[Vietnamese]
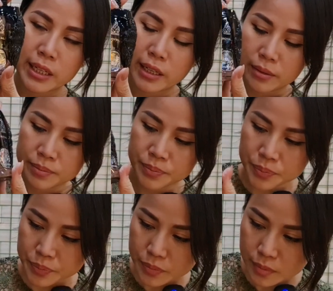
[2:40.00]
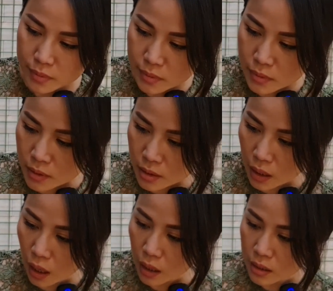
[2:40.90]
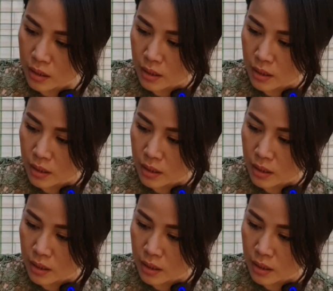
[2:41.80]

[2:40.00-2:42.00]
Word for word: thế này nè. Đó.